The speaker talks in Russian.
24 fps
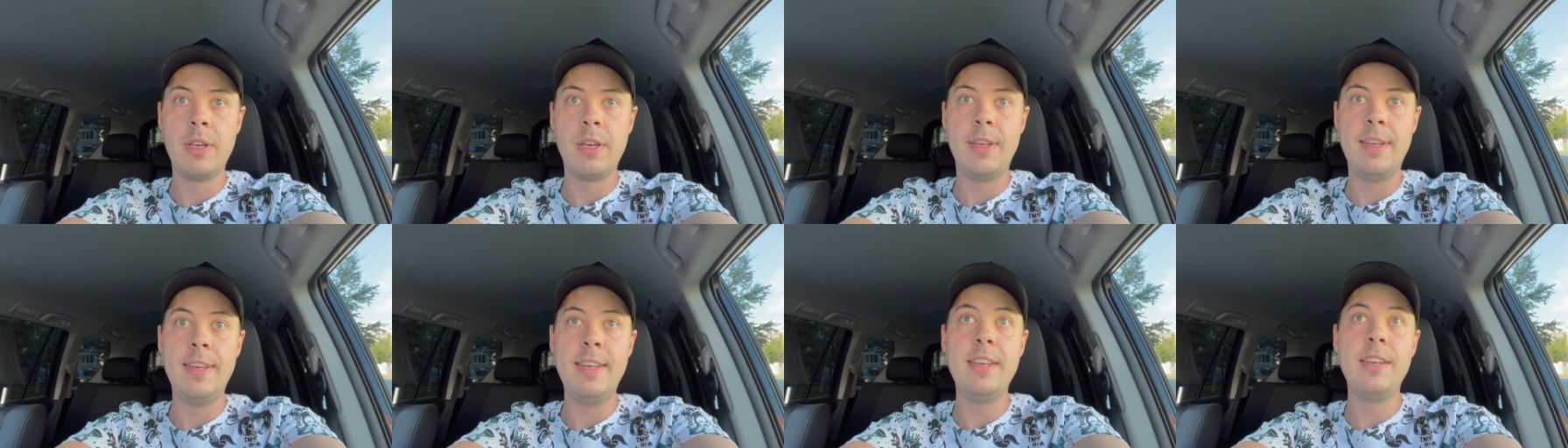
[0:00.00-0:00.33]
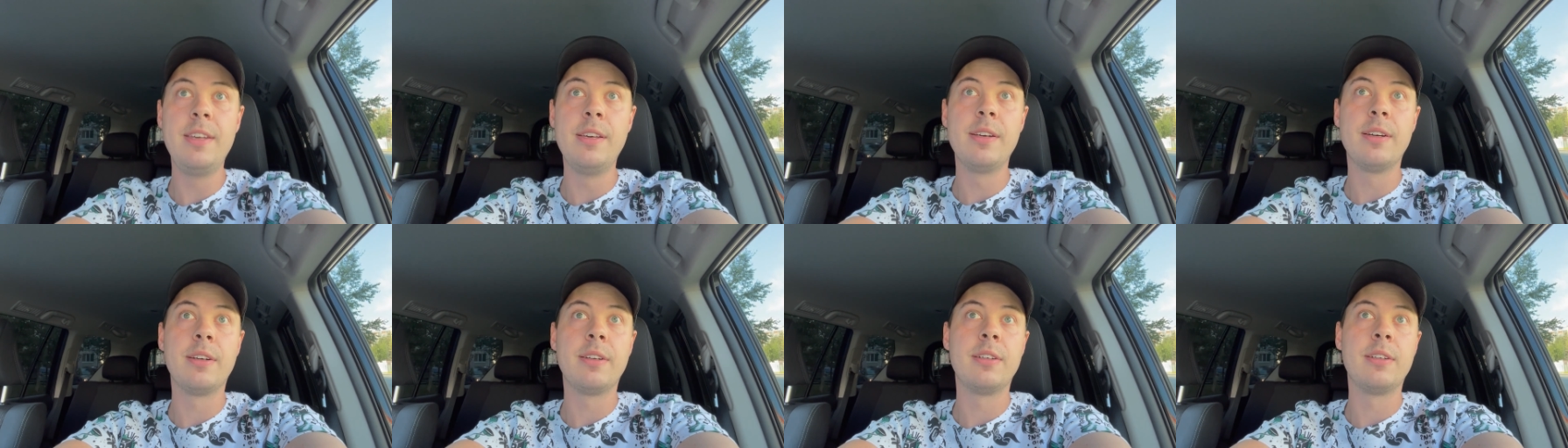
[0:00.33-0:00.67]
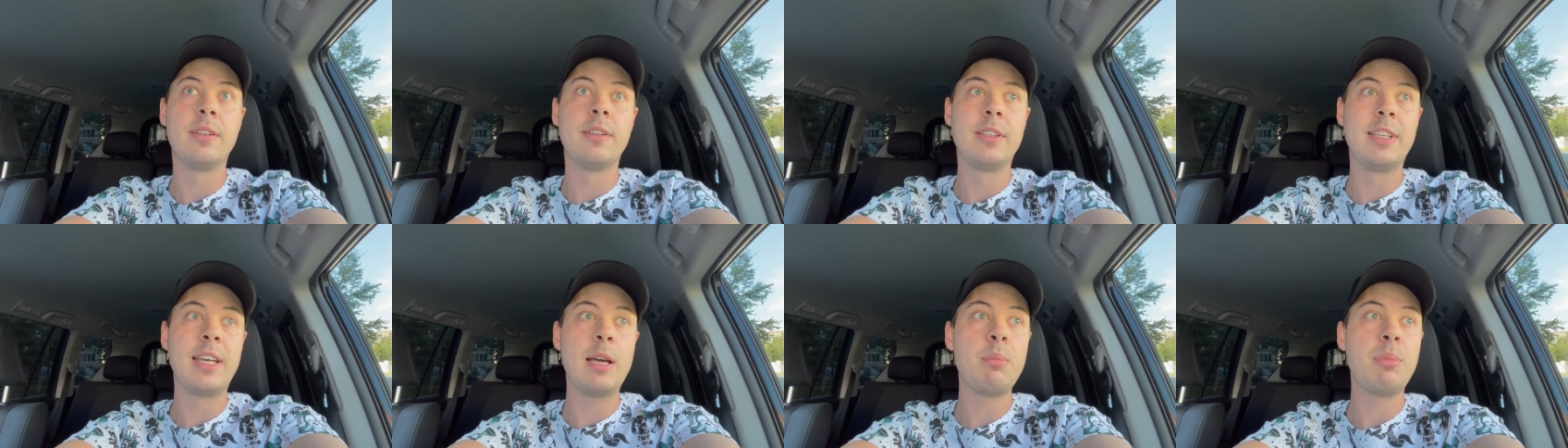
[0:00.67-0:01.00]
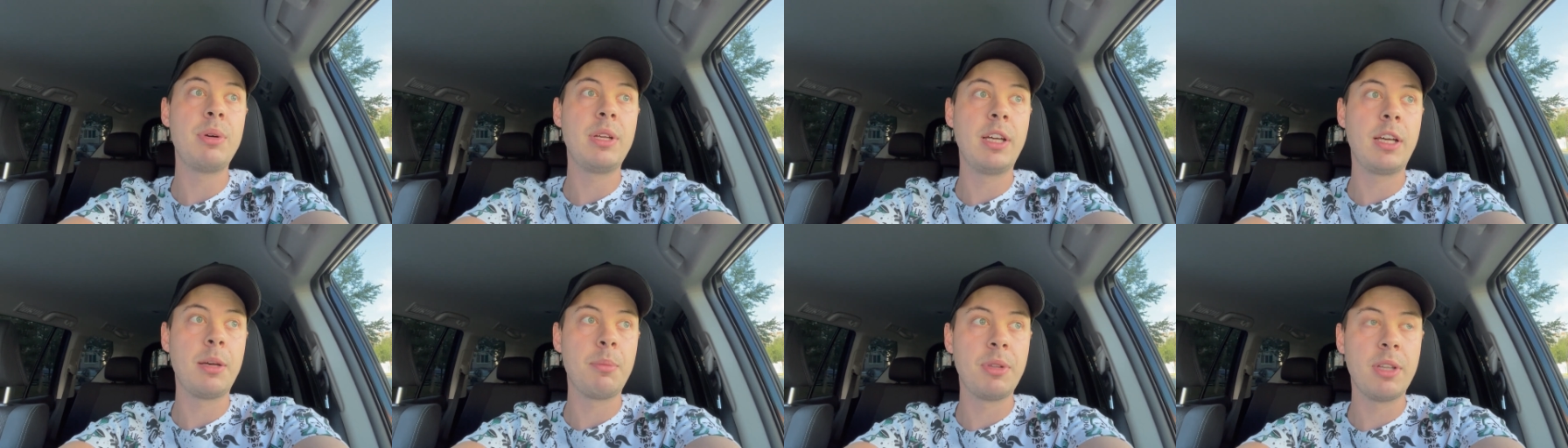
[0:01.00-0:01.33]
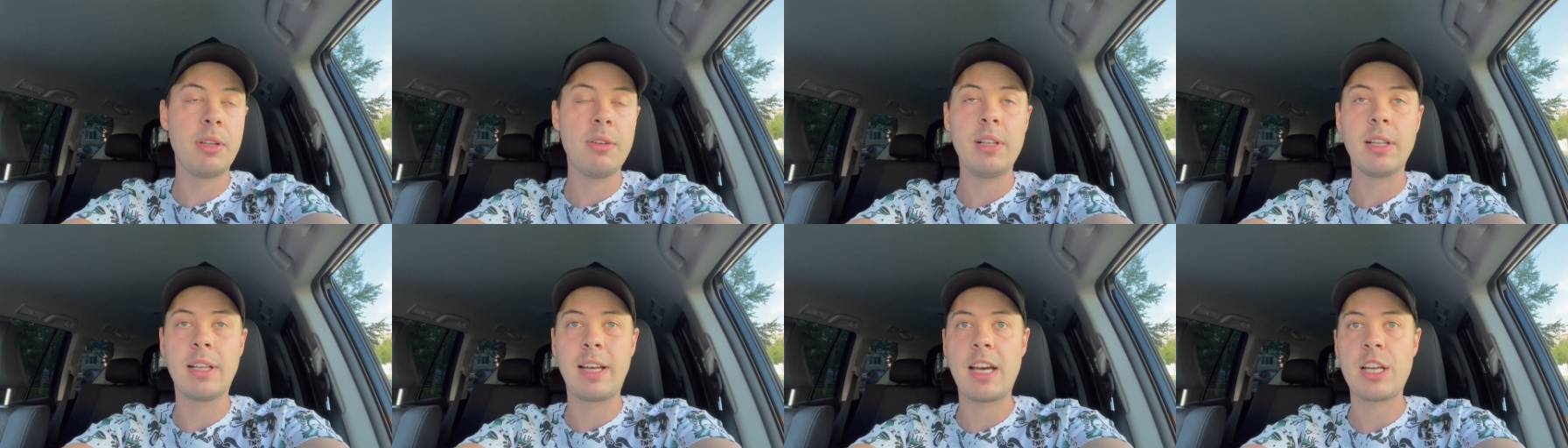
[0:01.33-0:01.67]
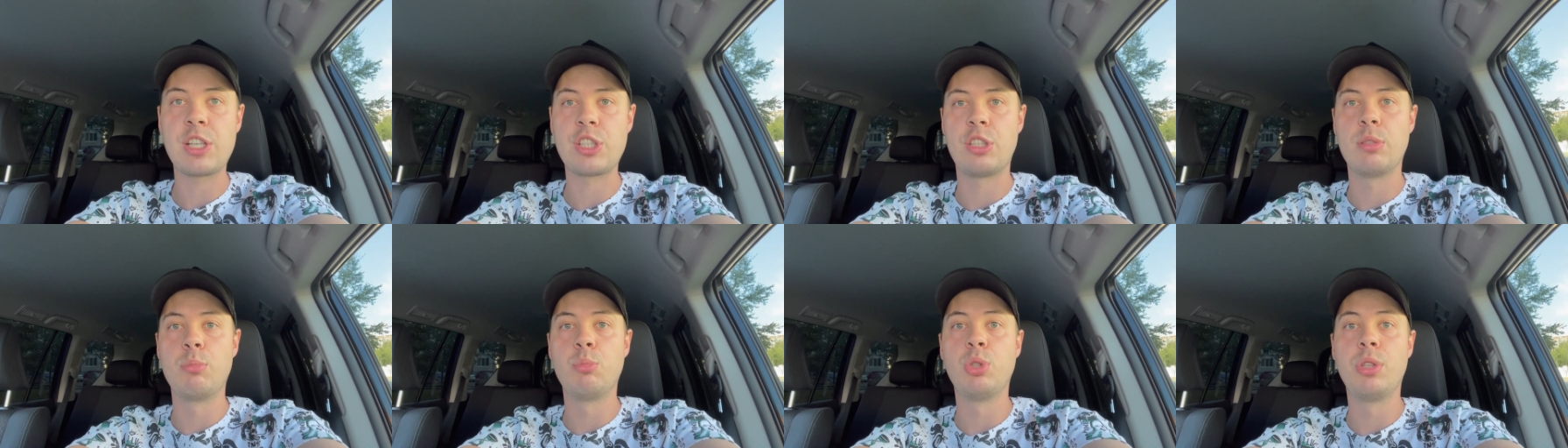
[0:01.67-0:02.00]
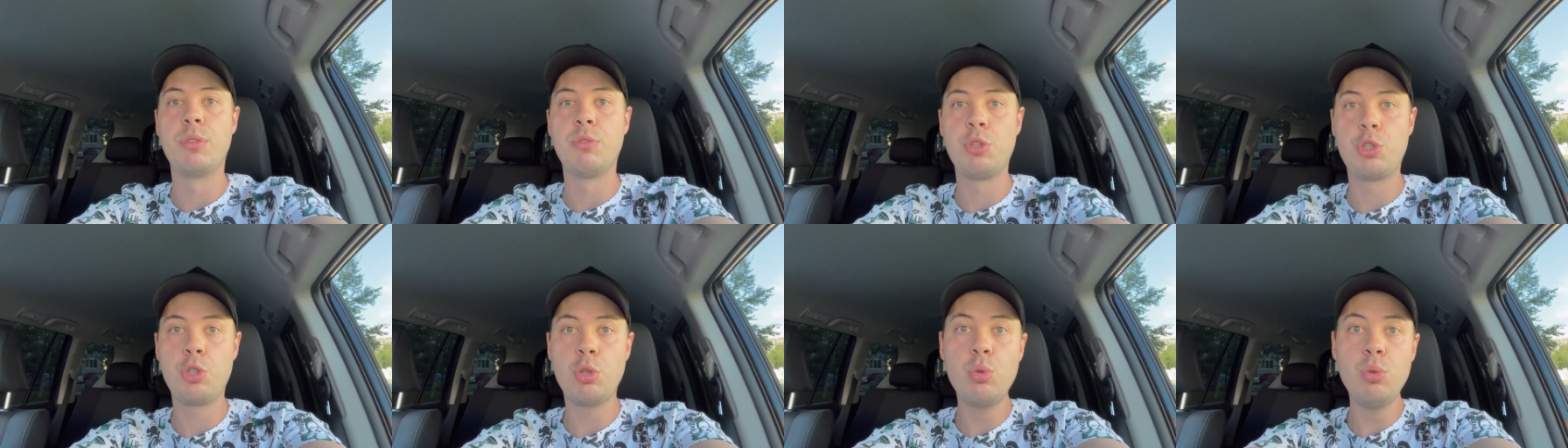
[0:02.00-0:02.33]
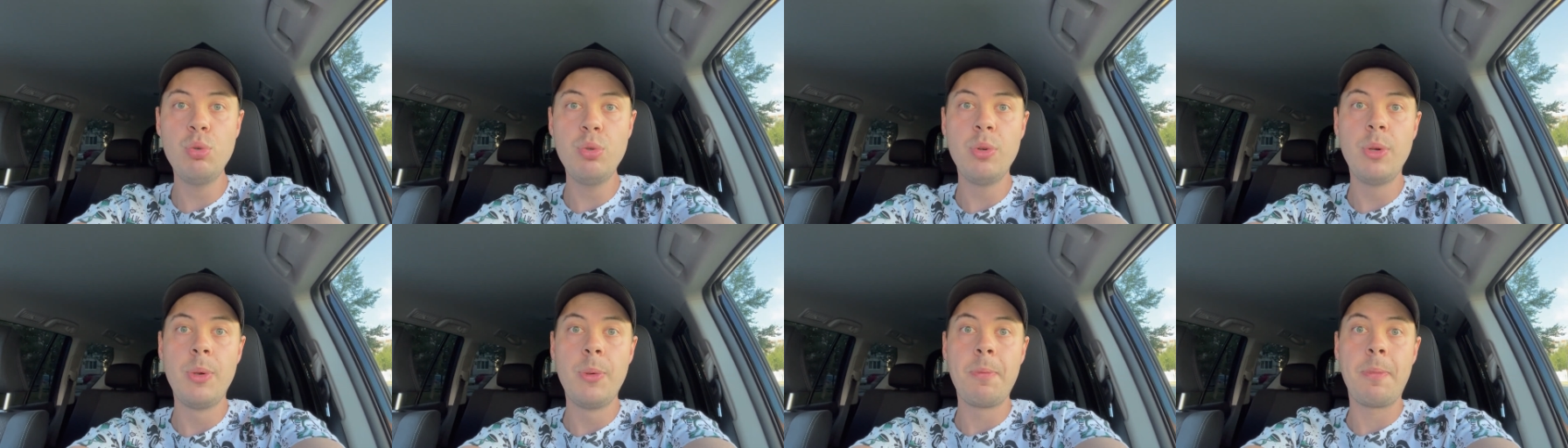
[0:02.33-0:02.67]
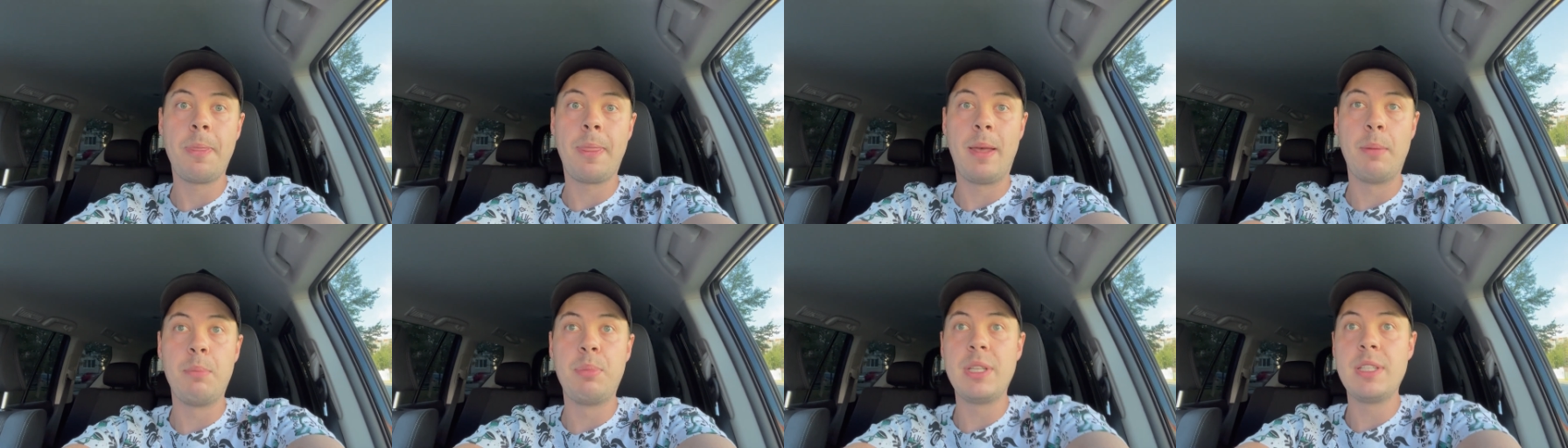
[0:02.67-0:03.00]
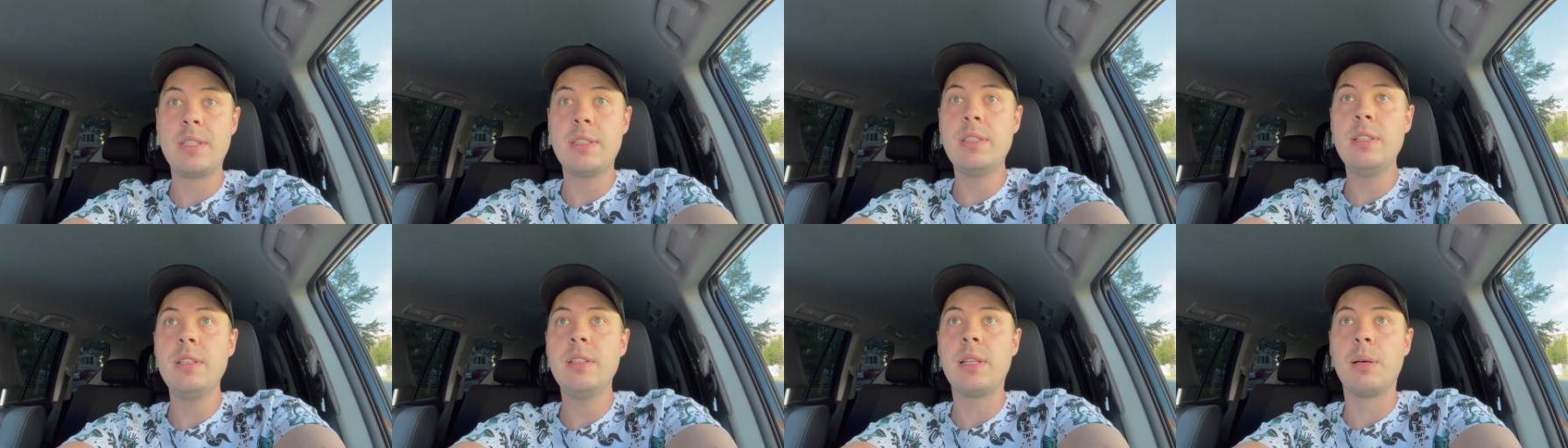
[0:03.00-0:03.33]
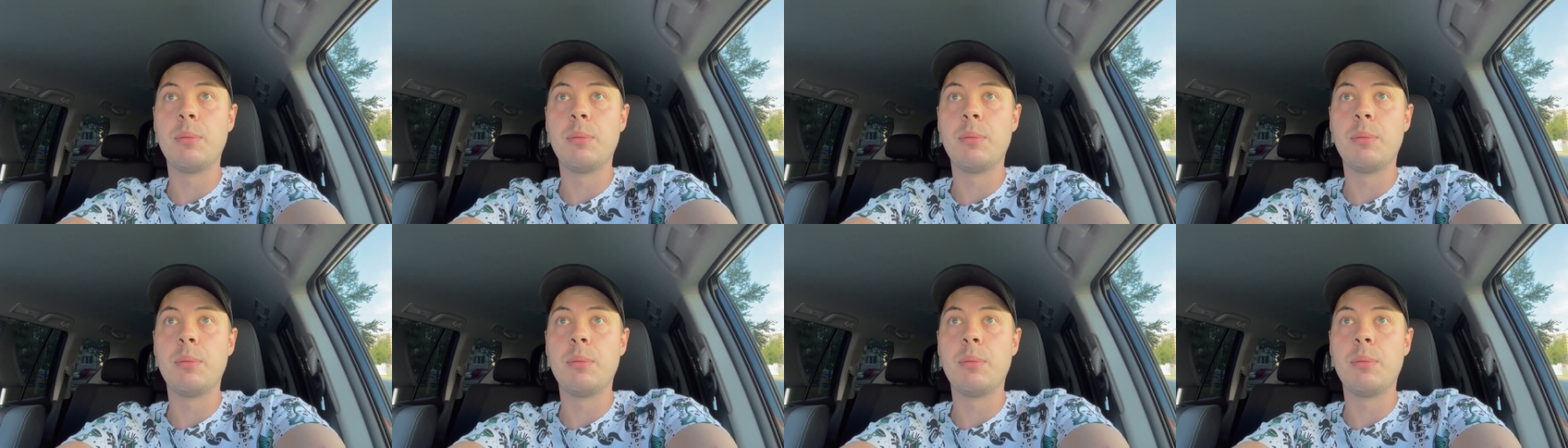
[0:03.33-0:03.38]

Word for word: и э, я бы рекомендовал каждому новичку обрести э,